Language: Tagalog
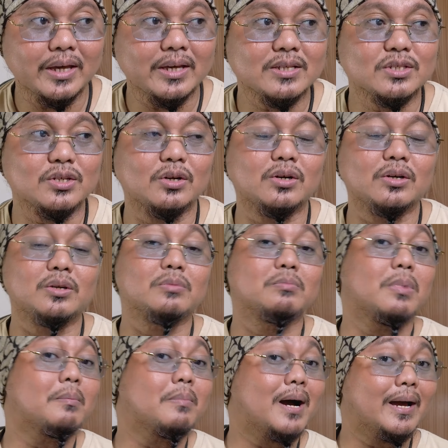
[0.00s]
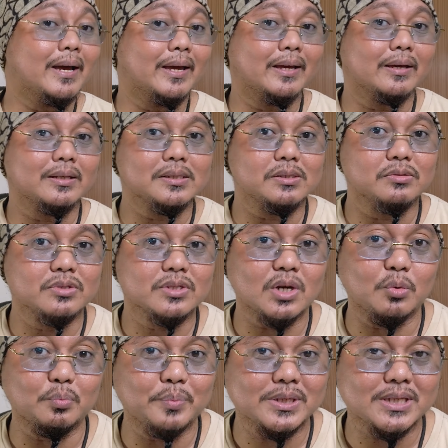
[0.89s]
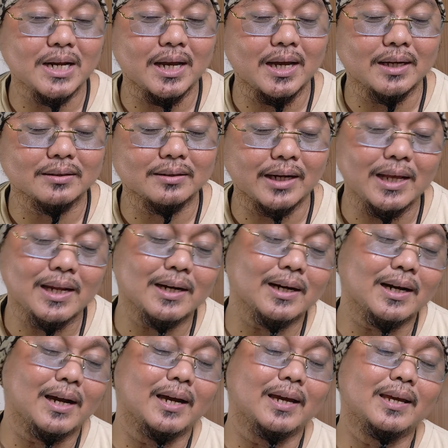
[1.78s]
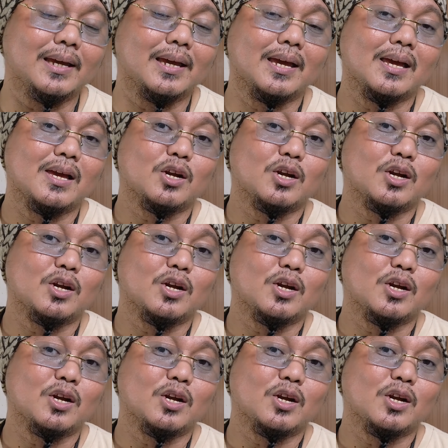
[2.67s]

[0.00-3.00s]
Okay, so yung babae, yung sa umpisa ng thriller ay